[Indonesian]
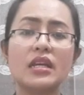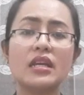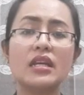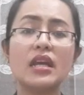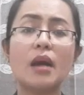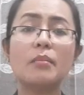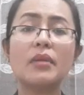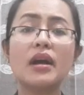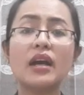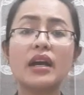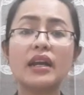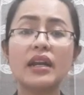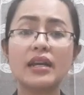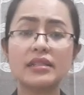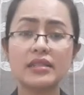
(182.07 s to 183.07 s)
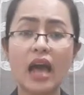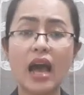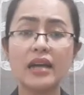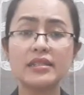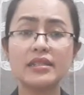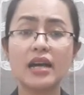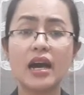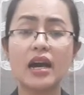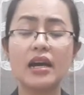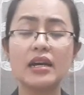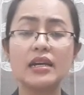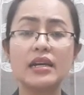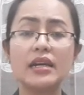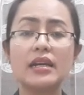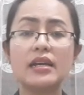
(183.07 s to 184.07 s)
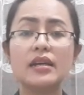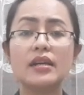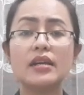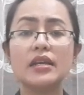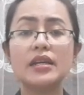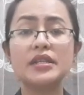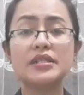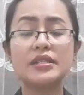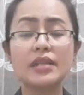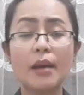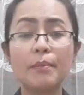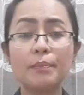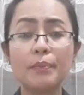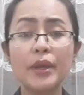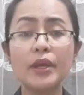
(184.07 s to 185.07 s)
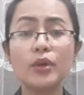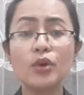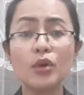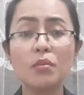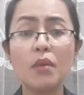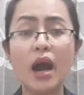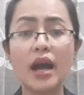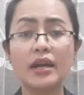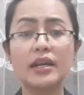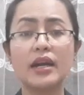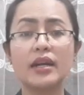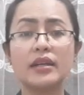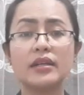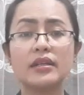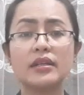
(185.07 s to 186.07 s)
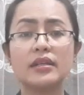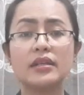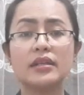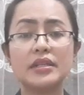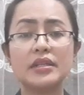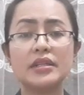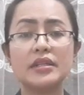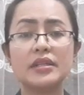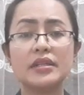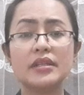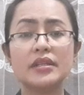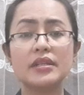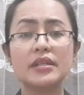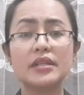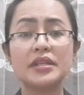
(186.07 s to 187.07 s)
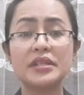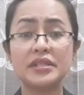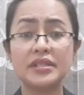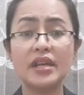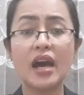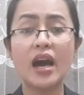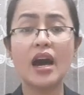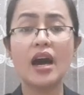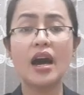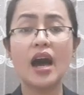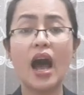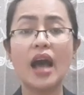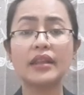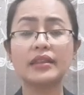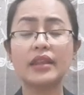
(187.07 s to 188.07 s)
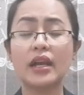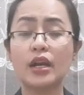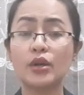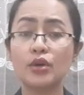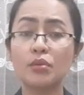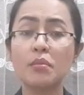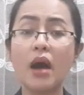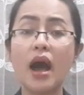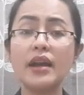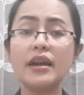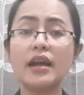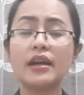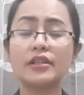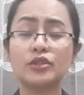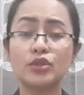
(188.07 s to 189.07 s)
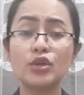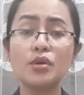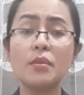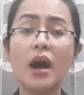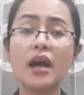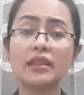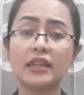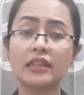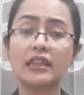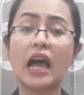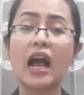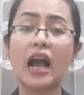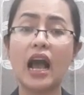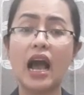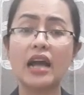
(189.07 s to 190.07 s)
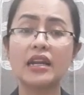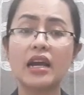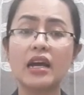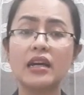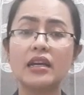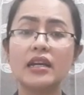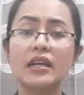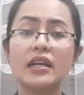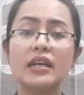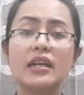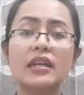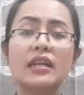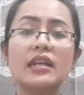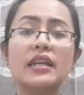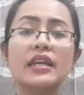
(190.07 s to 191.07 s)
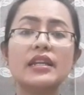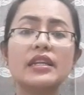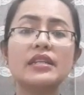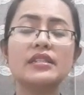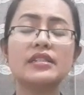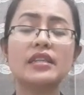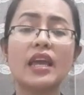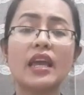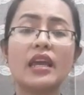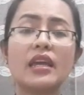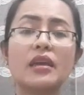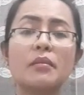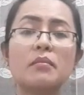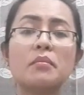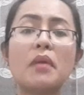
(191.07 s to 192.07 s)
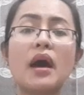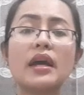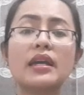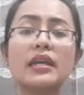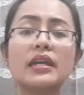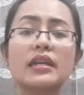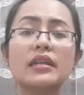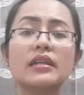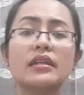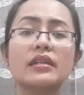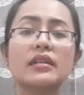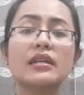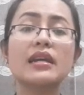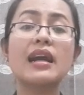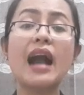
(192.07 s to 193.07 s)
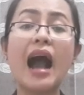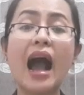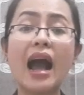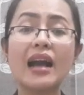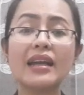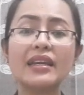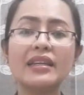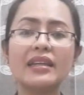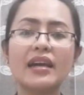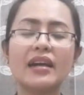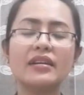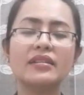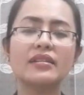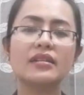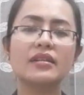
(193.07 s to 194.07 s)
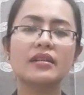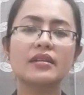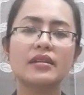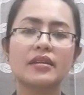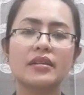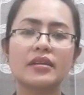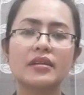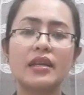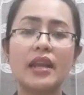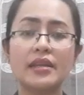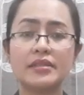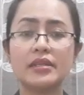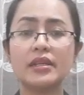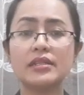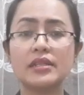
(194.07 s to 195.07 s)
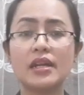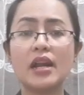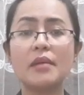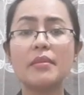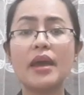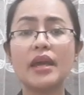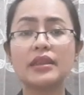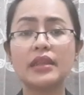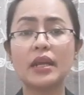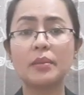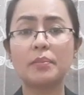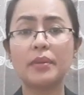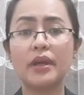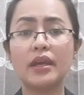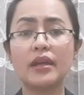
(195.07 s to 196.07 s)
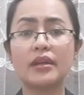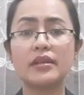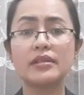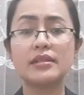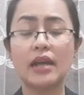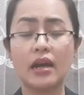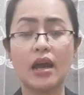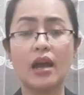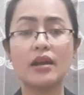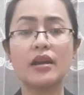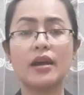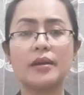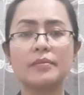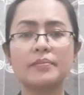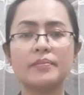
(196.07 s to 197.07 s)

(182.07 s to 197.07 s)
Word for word: Yang mengkena saja. Isamping rumahna Ija antara rumah na ras rumah tetangga na. Lit ijay bagi gang iya. Lasan sada meter pe carak na.